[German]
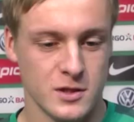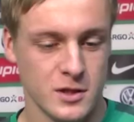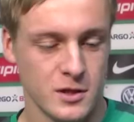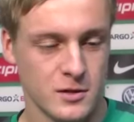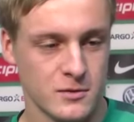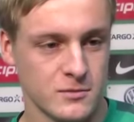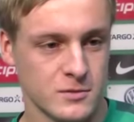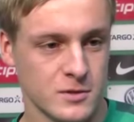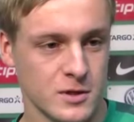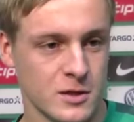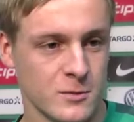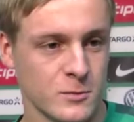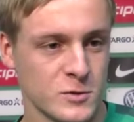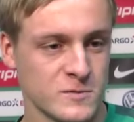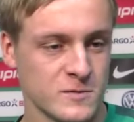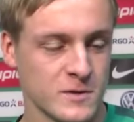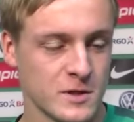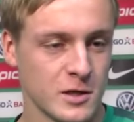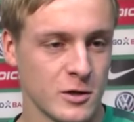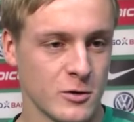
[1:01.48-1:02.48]
ja, daran
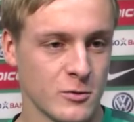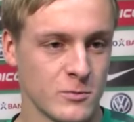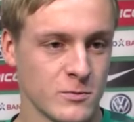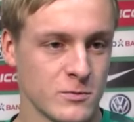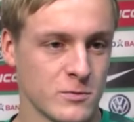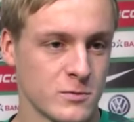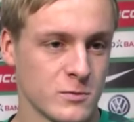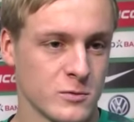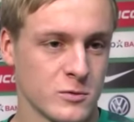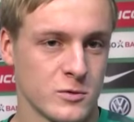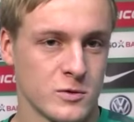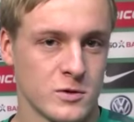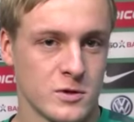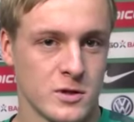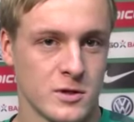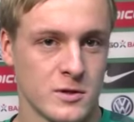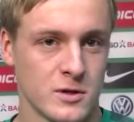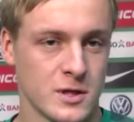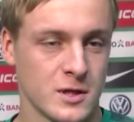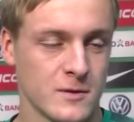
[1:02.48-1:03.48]
müssen wir glauben
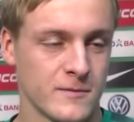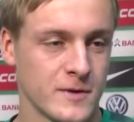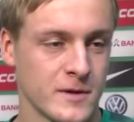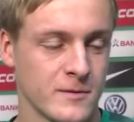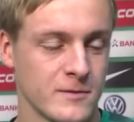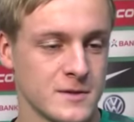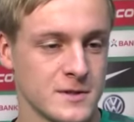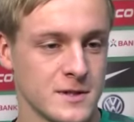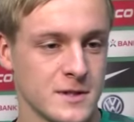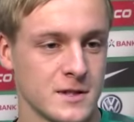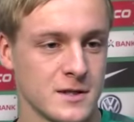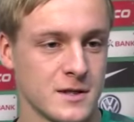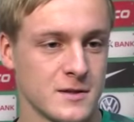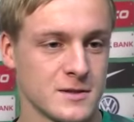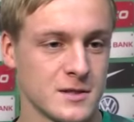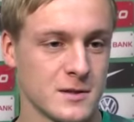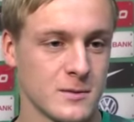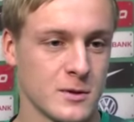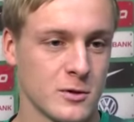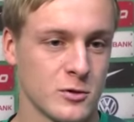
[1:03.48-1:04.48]
und äh, dann werden wir sehen,
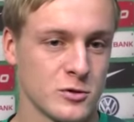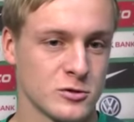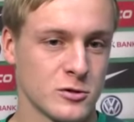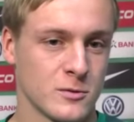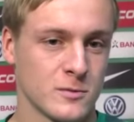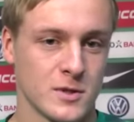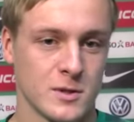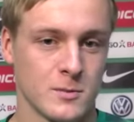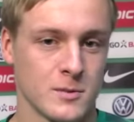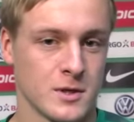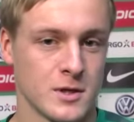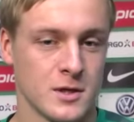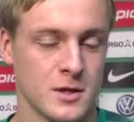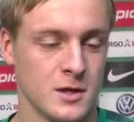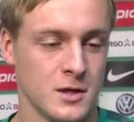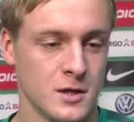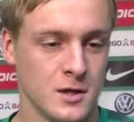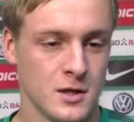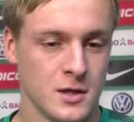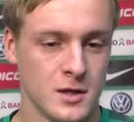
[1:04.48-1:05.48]
was dabei rauskommt, aber
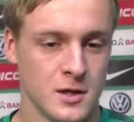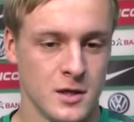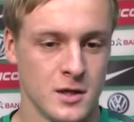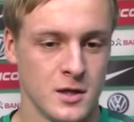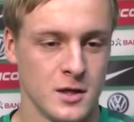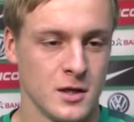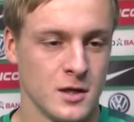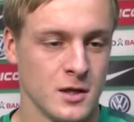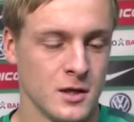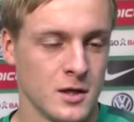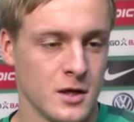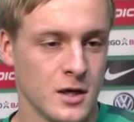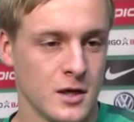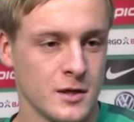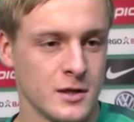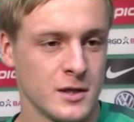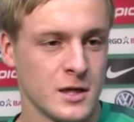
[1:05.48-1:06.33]
an die